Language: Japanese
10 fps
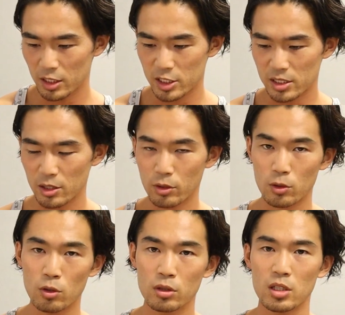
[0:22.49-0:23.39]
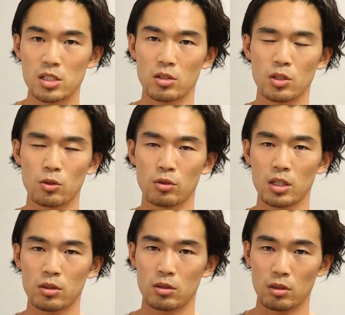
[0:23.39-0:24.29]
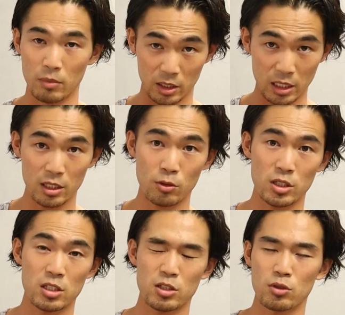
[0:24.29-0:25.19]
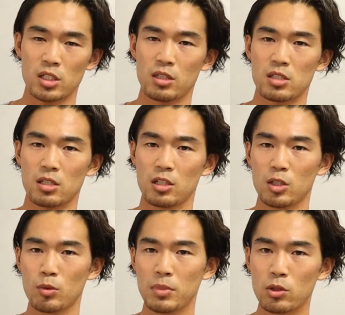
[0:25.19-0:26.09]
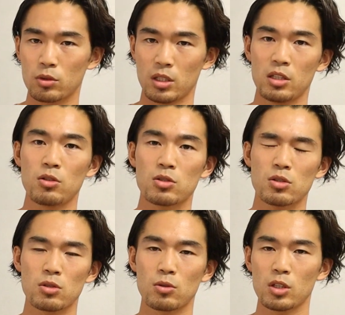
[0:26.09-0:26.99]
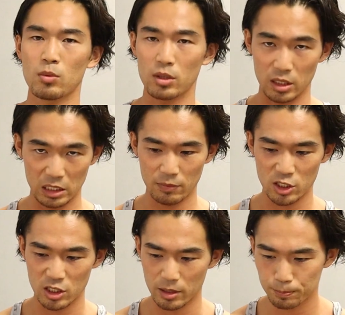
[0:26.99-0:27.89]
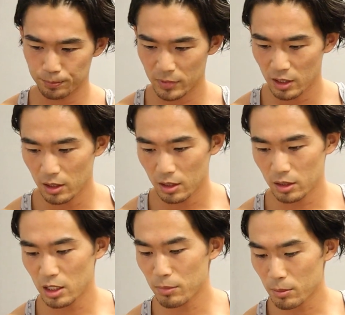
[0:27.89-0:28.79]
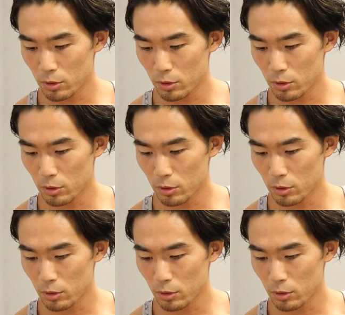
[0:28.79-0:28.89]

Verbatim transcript: で、実際これコンテストにこの、まあ、減量して出場したんですけれども、見事ね、入賞することもできました。で、今